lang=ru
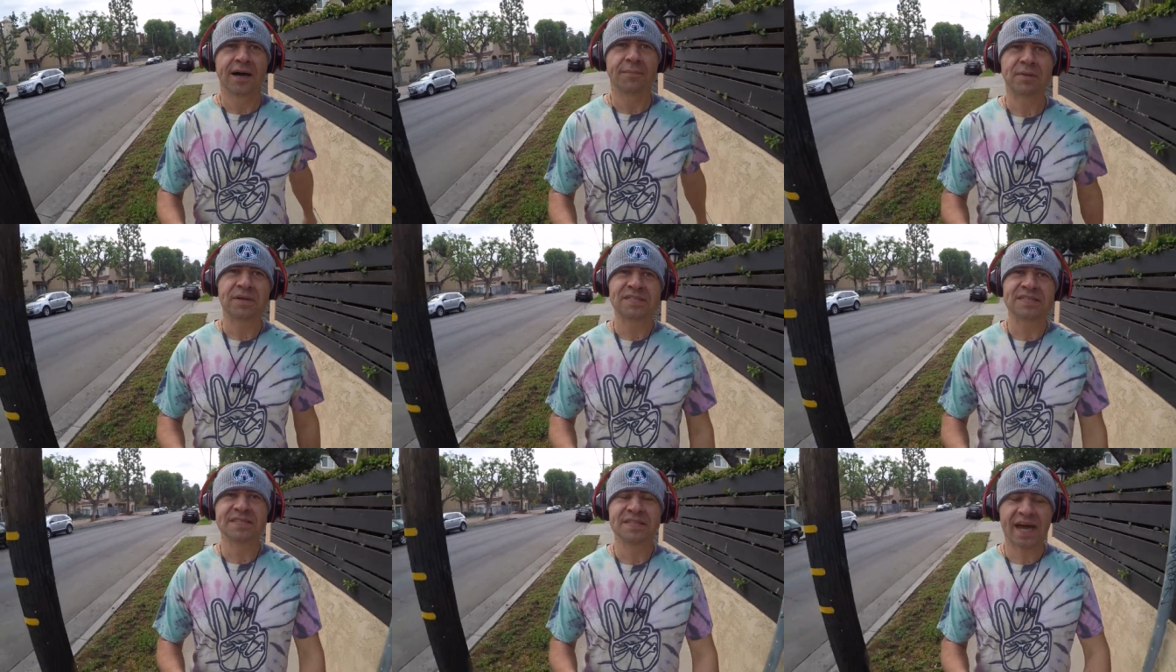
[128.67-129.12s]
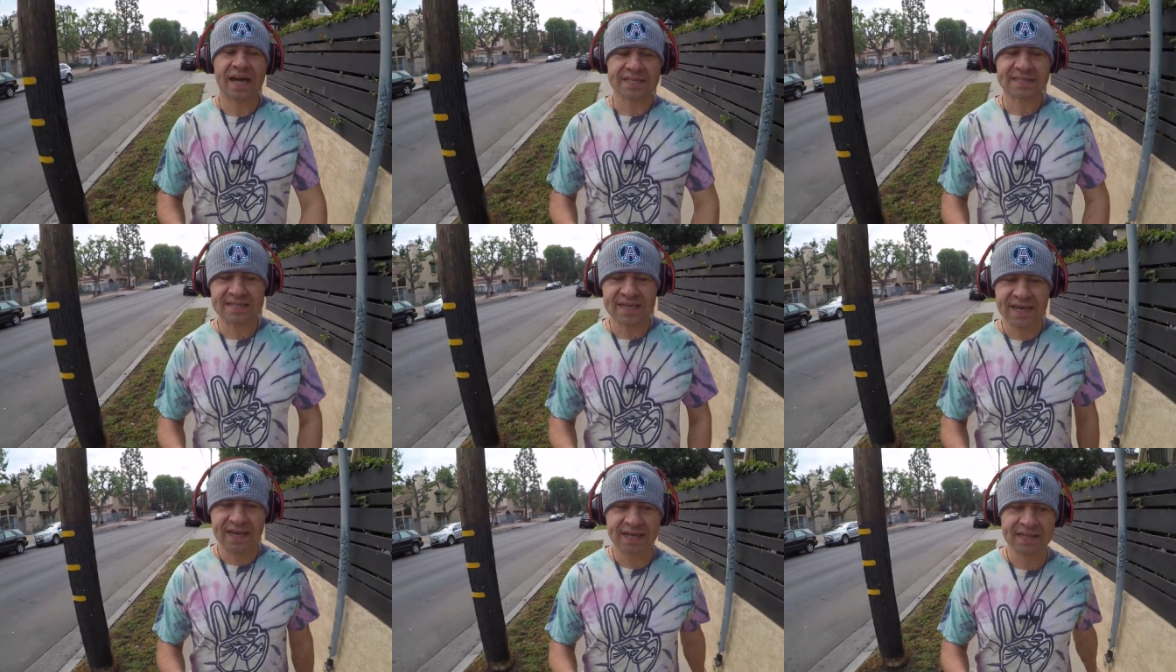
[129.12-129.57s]

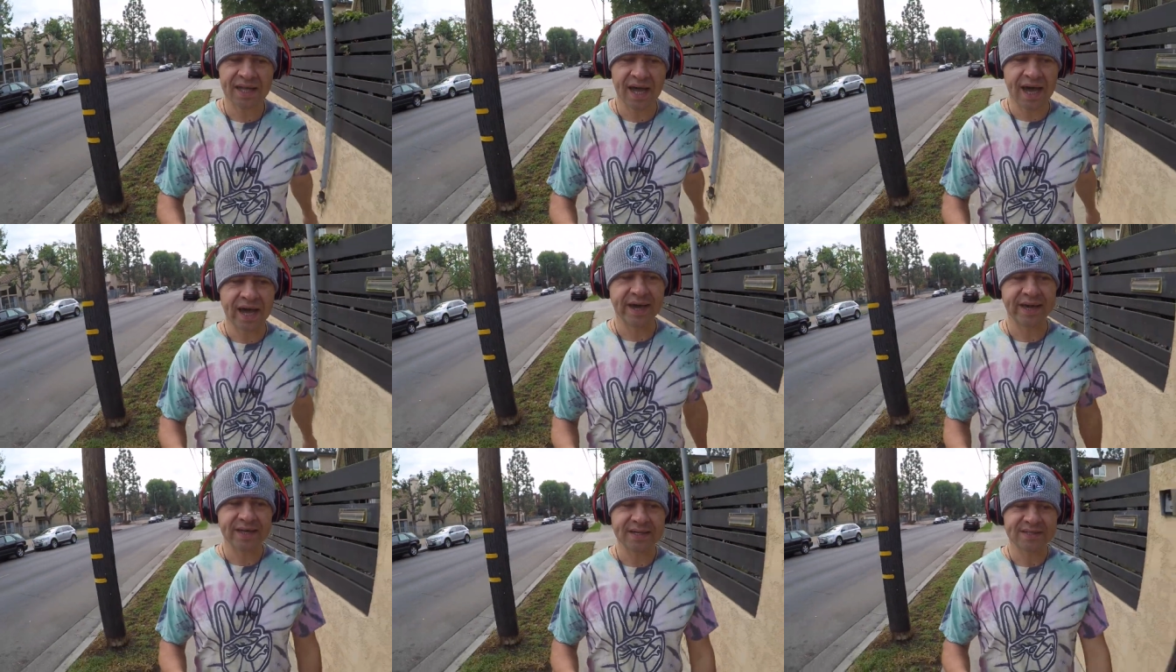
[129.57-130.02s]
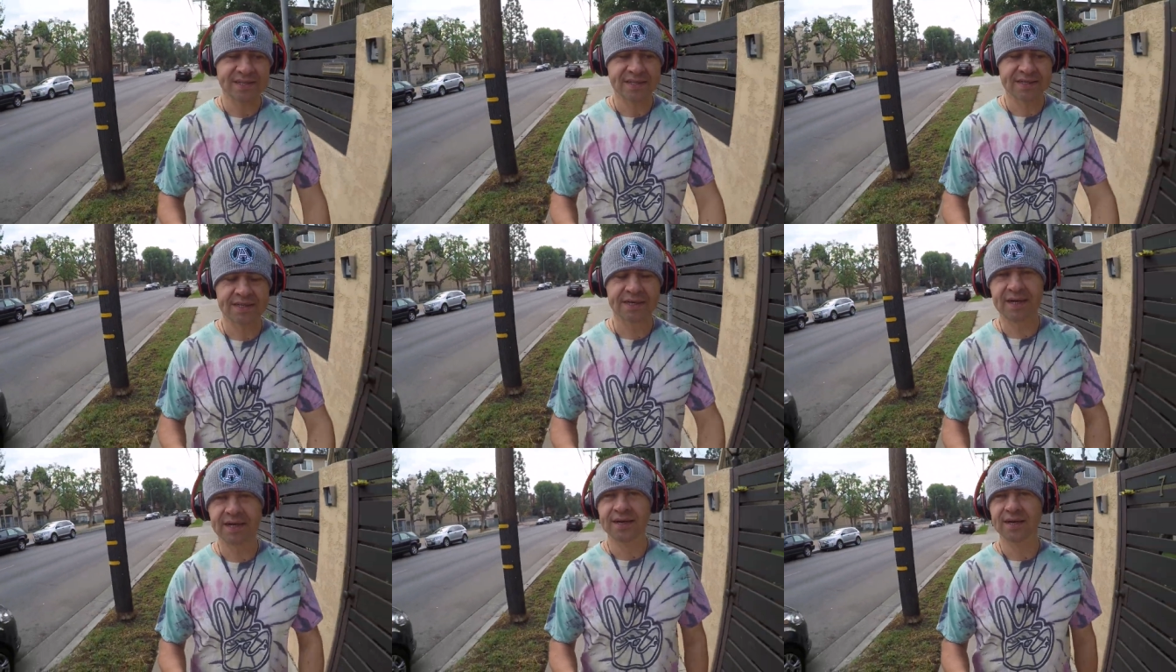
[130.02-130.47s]
Презентация, да,
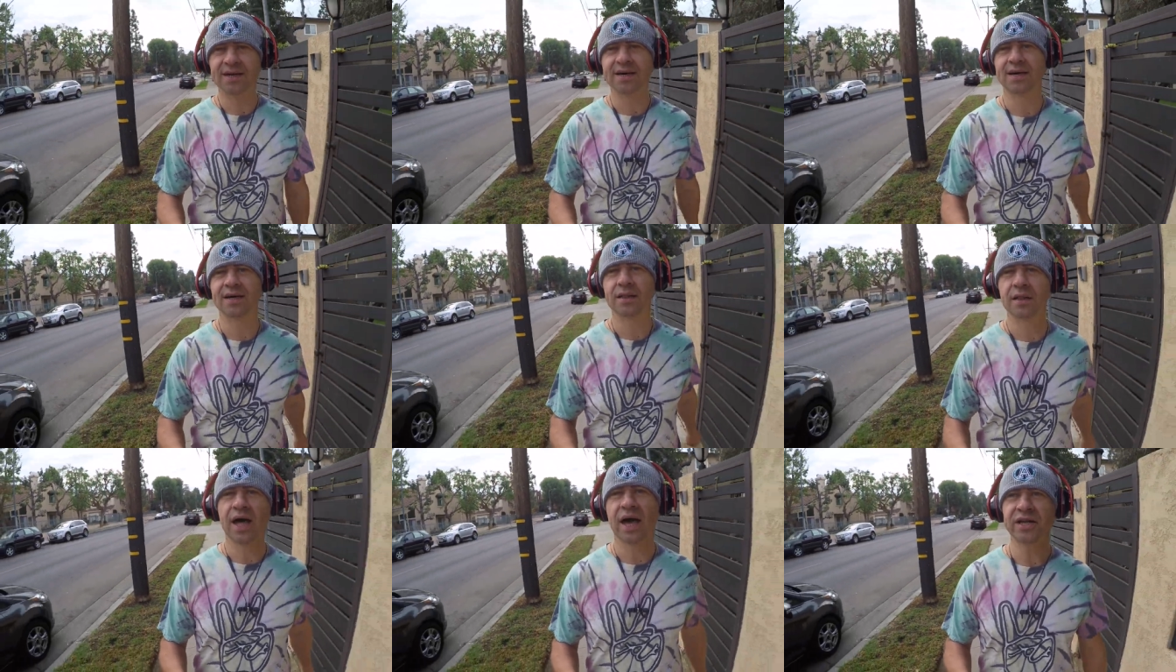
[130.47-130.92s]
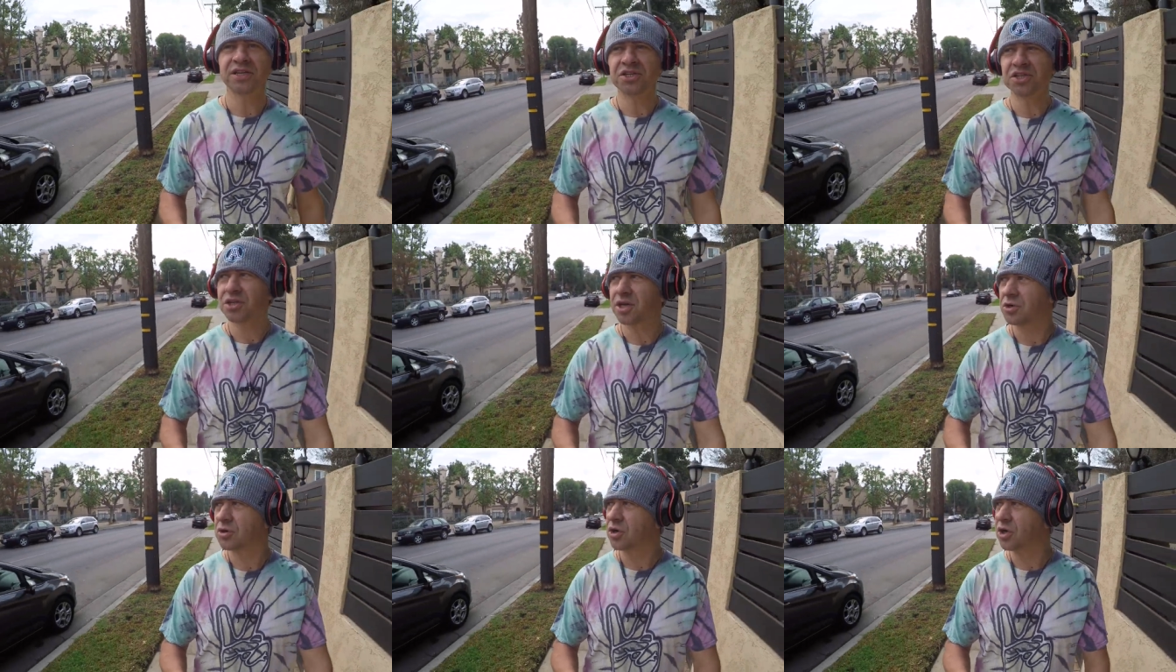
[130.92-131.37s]
это
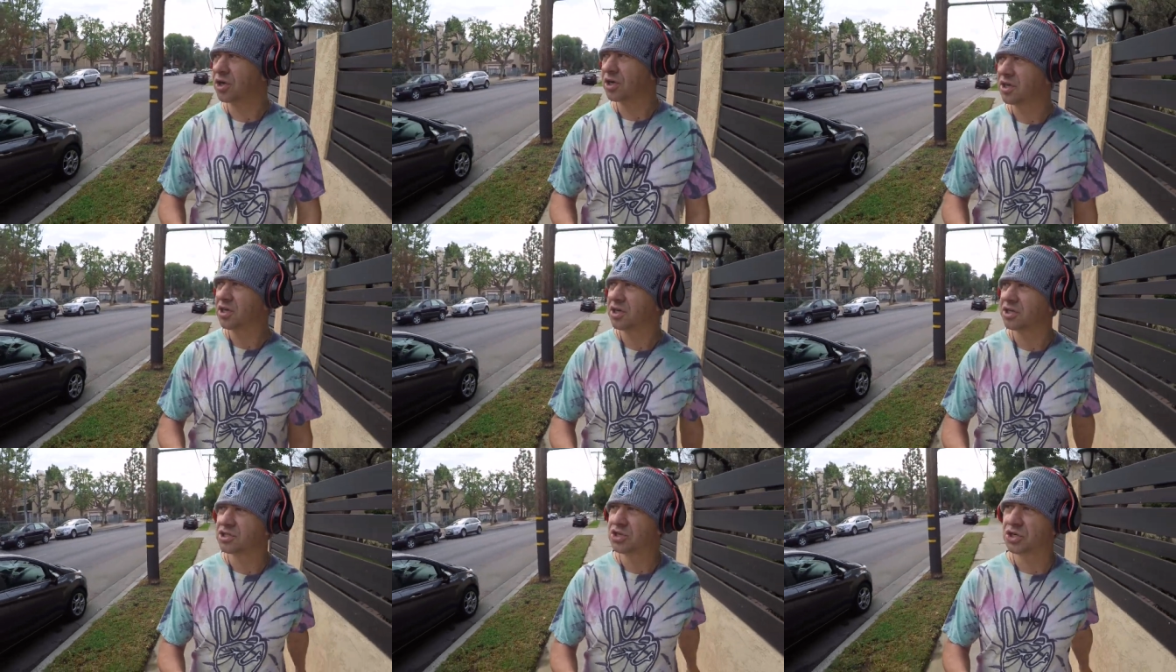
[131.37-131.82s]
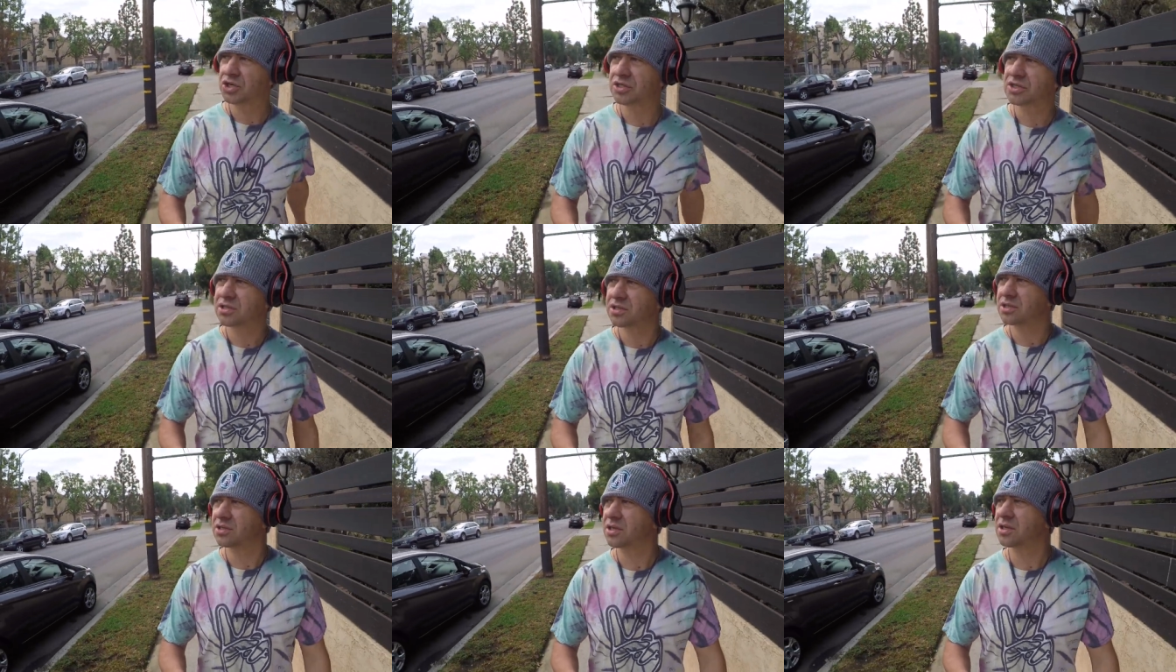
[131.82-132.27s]
ланч такой идет
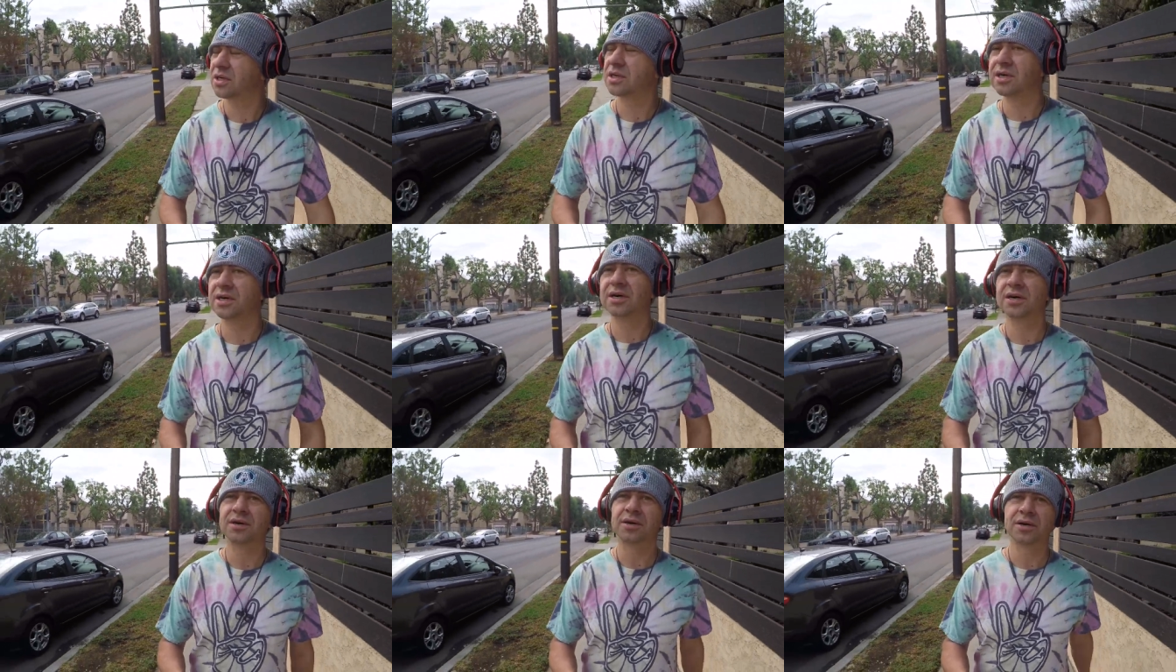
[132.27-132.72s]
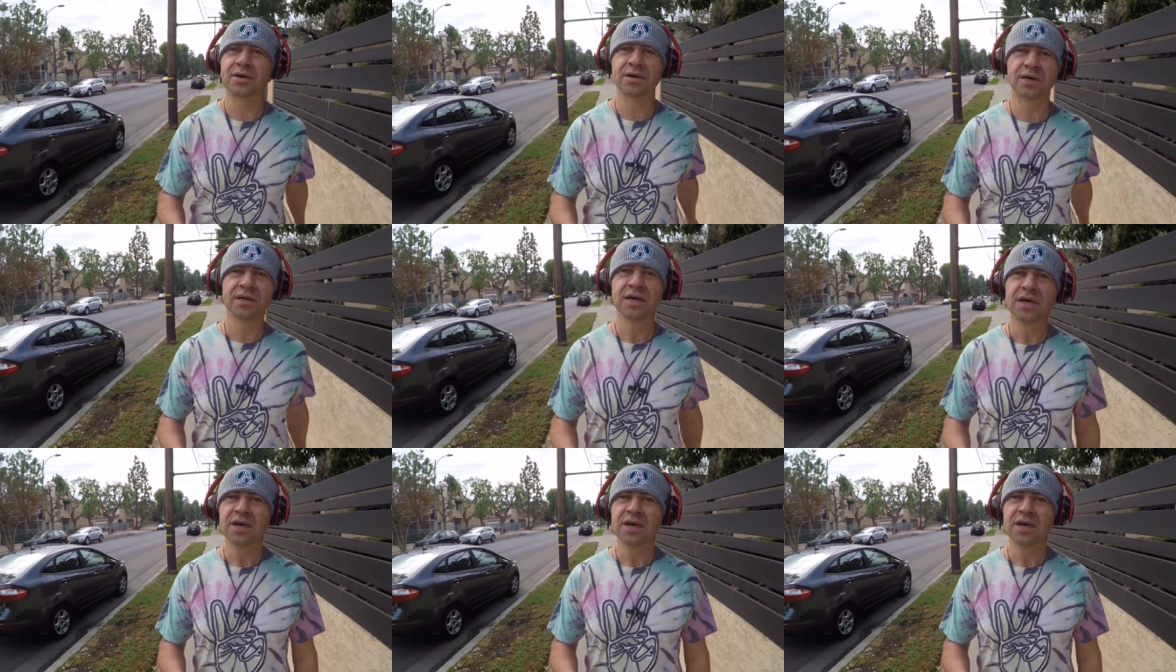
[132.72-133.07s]
в